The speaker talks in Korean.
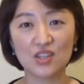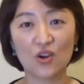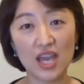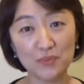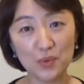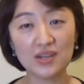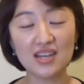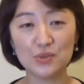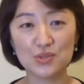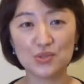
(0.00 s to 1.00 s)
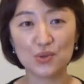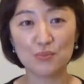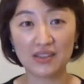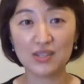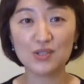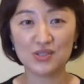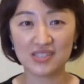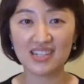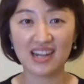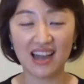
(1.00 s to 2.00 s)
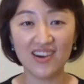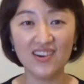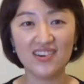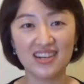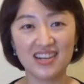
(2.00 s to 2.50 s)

더 행복한 곳으로 만들 수 있을까요?